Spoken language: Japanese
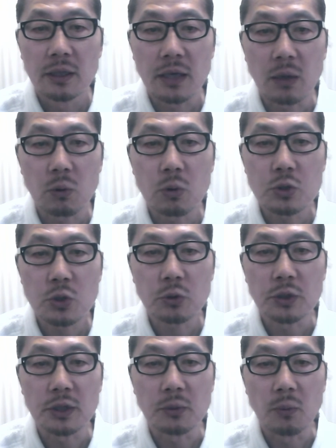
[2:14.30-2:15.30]
加工
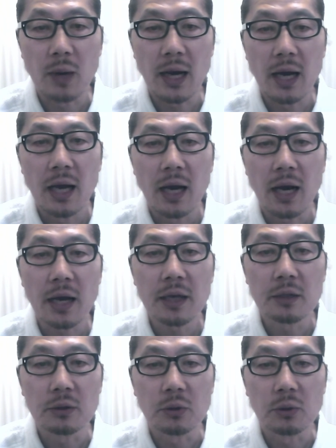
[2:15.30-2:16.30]
食品は
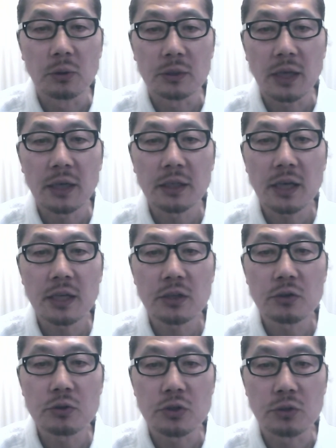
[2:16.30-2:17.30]
亜鉛の体内
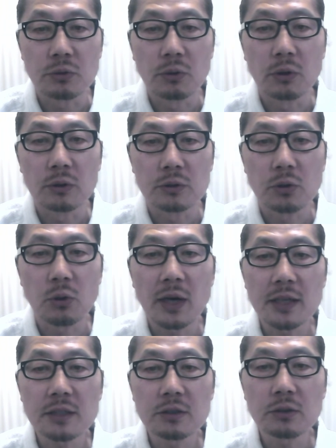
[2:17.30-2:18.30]
吸収を阻
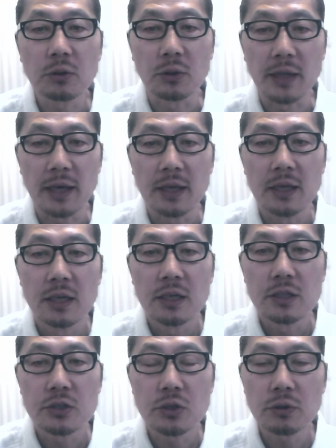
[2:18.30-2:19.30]
害するので
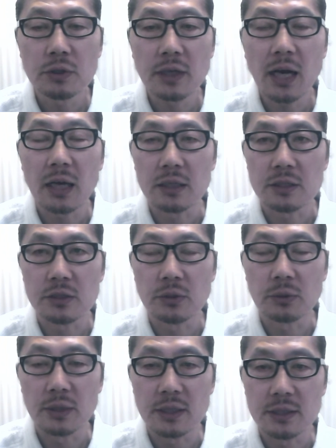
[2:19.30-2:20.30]
注意が必
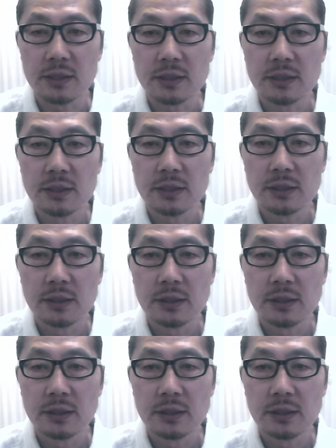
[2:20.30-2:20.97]
要です